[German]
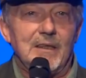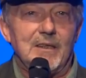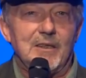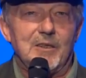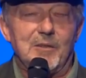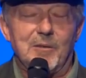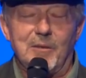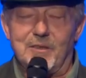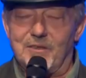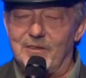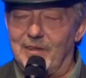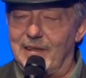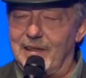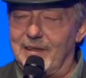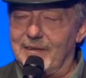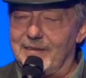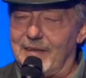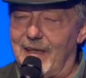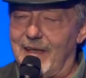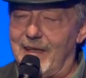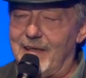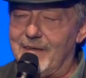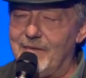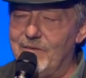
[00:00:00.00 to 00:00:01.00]

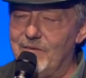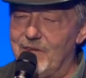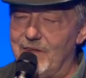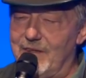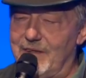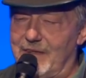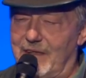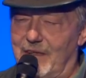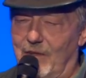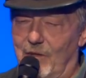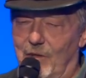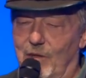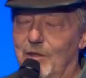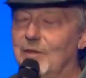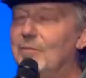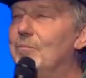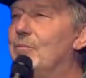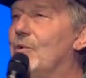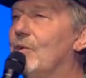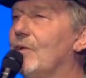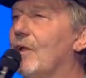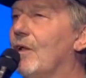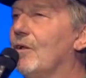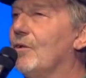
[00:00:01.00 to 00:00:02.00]
Spezialitäten sind der
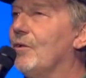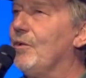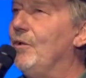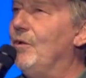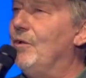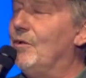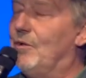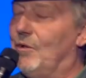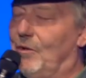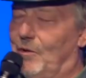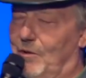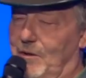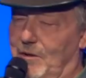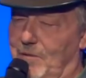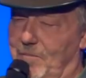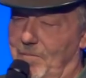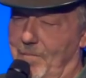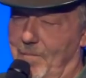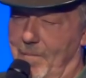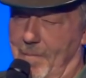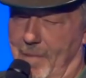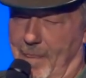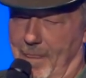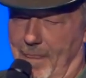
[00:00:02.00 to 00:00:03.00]
Oldenburger Grünkohl.
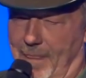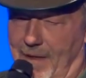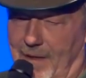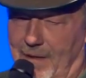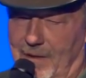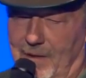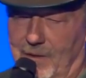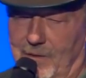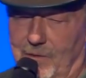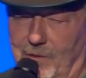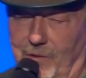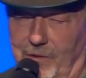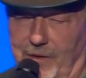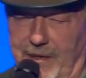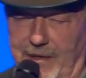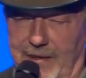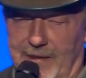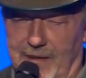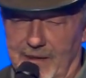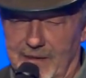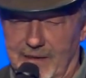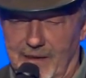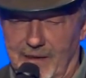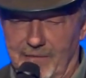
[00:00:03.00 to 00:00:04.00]
Durch
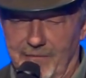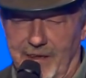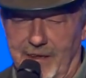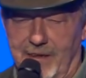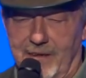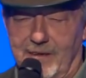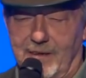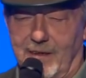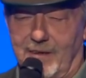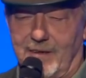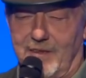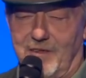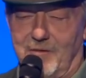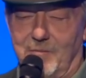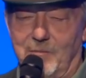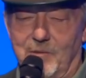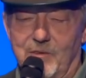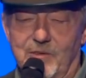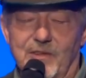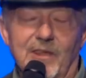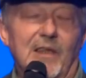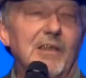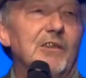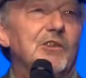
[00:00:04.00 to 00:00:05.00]
ihn hat der
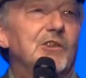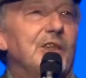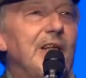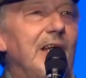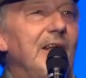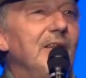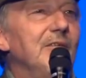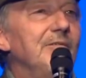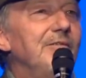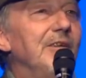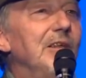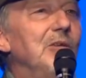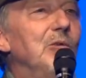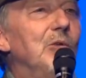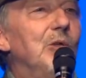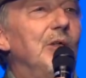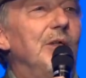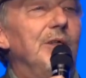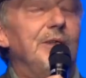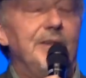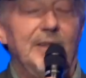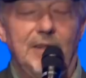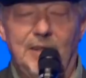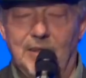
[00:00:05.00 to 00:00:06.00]
Vegetarismus seinen Schrecken
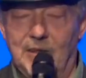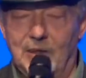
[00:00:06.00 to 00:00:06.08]
verloren.